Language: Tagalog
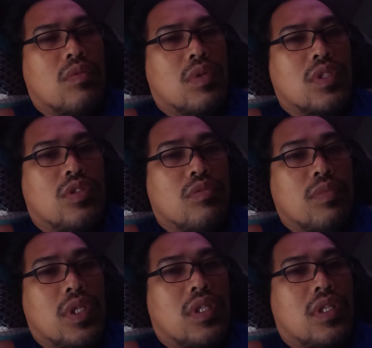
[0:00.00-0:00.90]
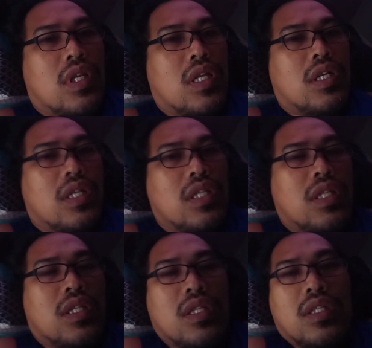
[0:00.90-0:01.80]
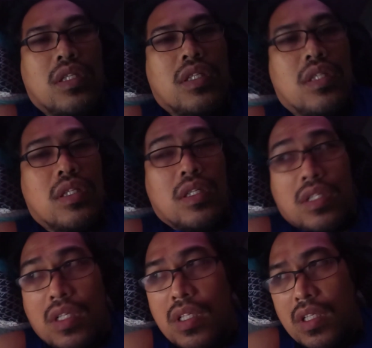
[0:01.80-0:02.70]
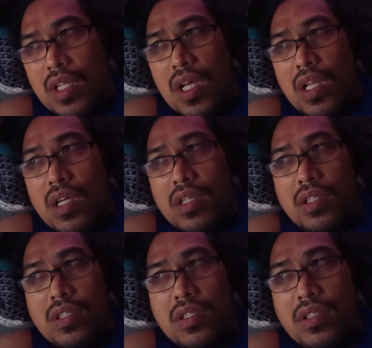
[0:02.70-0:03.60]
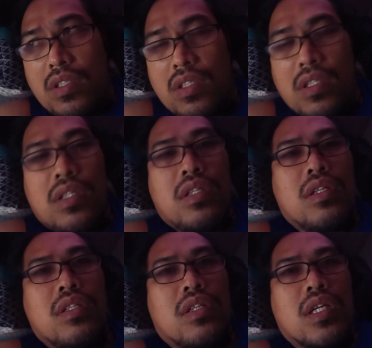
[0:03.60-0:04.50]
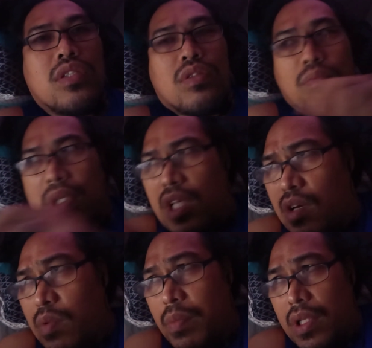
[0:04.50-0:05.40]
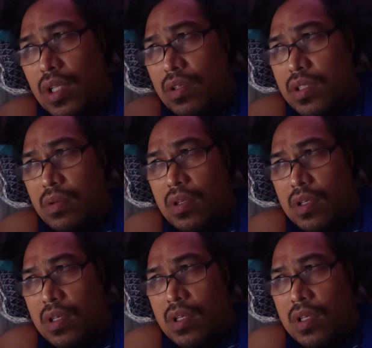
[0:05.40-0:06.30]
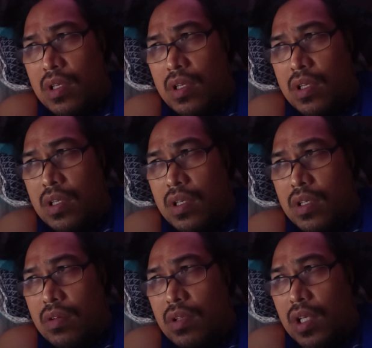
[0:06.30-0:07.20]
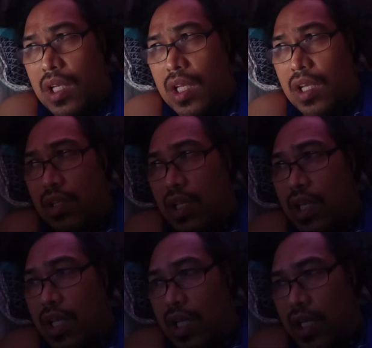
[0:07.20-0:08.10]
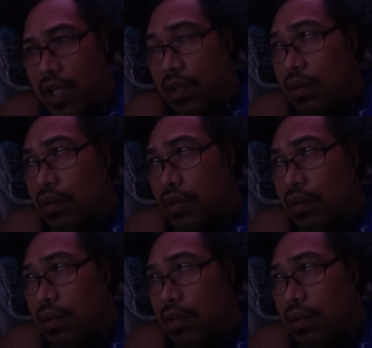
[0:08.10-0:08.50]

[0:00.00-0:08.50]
Once you meet 100 dollars. Tres, may ako po ba dito sa... Nakikinig kayo, din nakikinig kayo.